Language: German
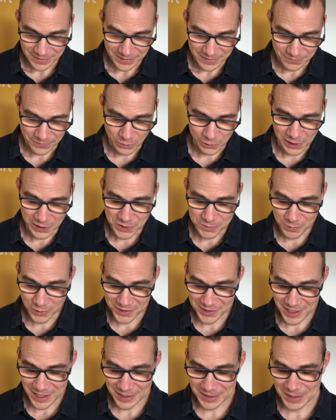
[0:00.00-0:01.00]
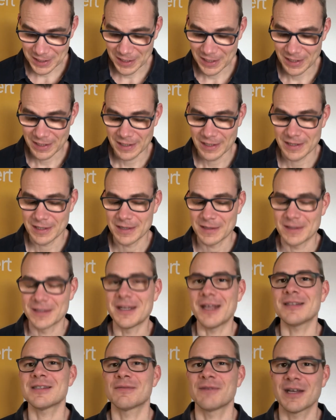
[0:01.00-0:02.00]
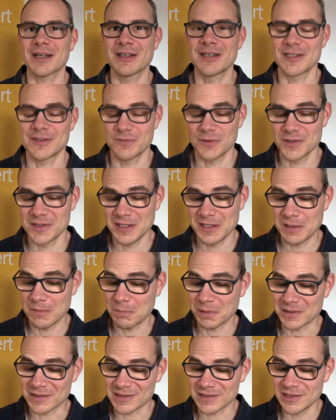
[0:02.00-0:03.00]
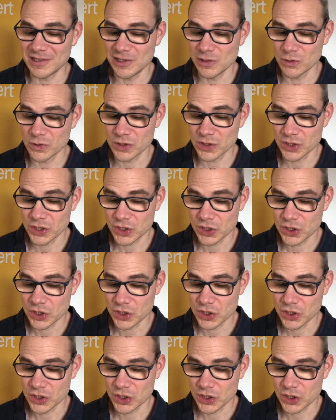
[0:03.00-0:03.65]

Frau Klingspor sagt, Netzwerken ist für sie die Beziehung